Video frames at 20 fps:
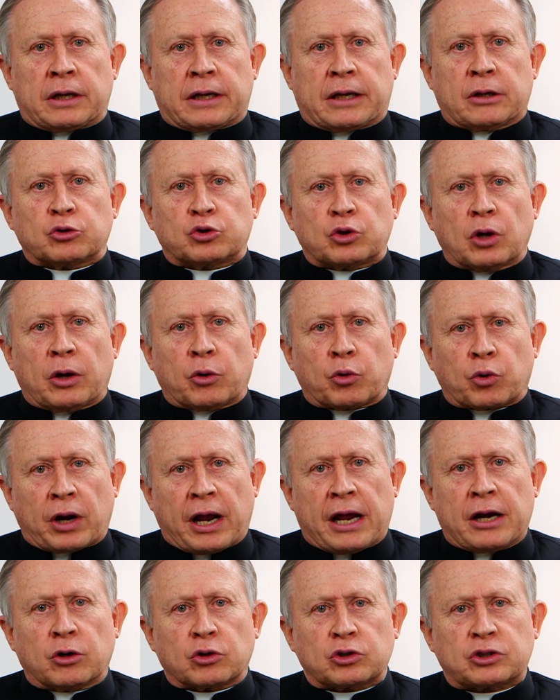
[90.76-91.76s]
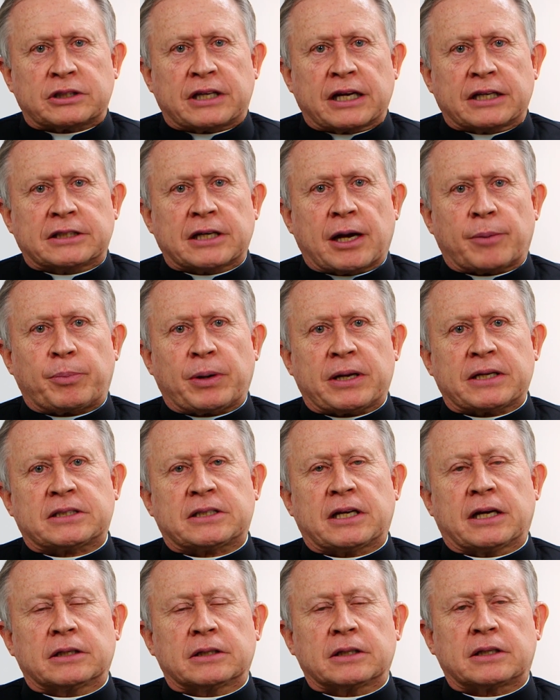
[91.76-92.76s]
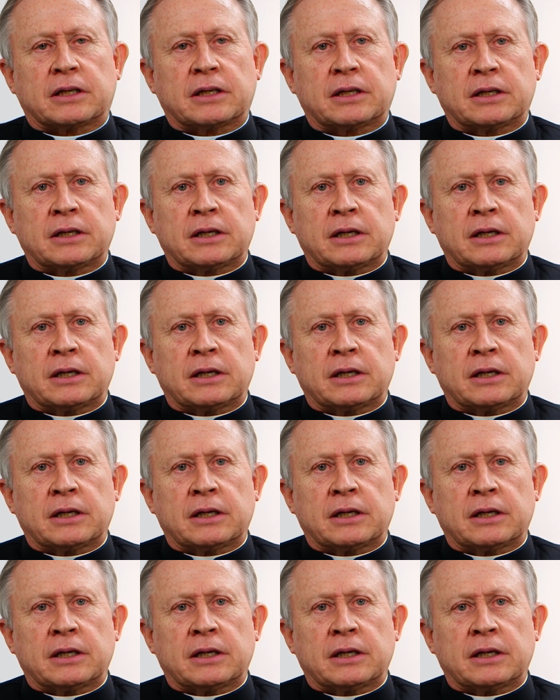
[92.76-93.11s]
que o reino esteja presente.